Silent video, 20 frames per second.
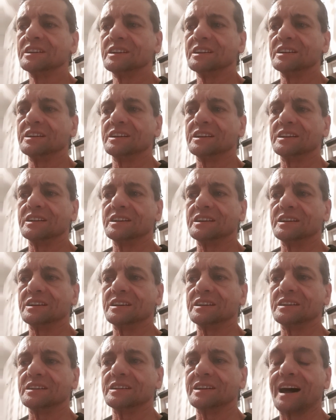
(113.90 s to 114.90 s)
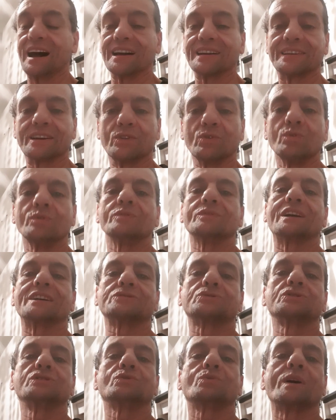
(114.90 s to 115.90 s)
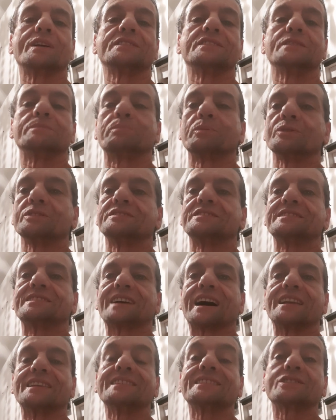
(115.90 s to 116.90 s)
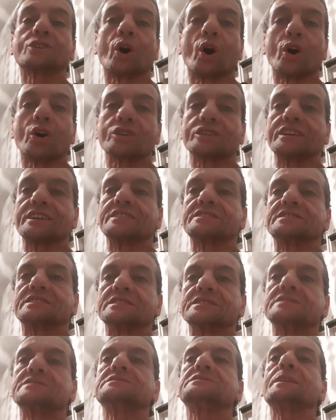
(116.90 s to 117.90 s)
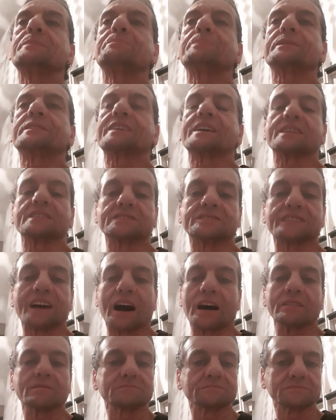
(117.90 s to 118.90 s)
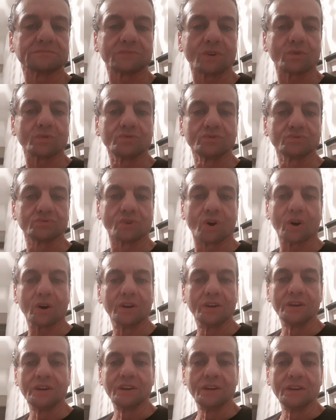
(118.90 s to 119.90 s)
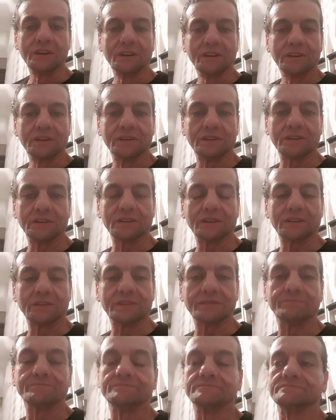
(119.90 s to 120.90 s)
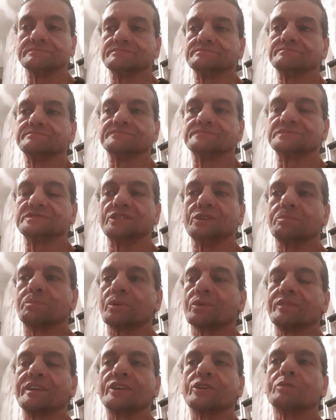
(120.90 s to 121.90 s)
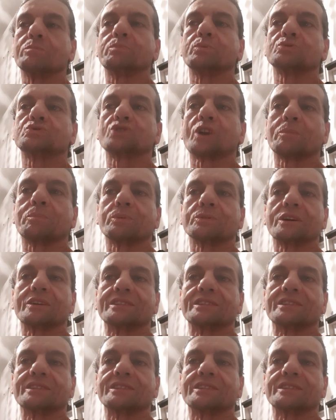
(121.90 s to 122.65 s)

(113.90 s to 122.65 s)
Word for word: Eh, anche lui è un altro di quelli del politically correct, che per carità, ognuno eh, io provengo purtroppo da